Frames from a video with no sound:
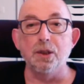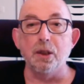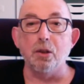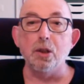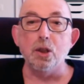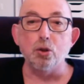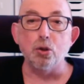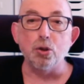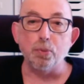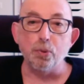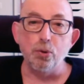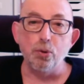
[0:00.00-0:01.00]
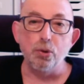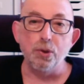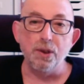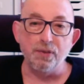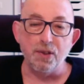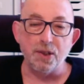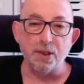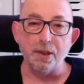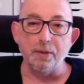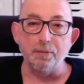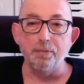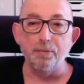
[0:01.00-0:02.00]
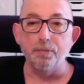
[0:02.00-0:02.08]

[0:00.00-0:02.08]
qui rend les choses plus difficiles.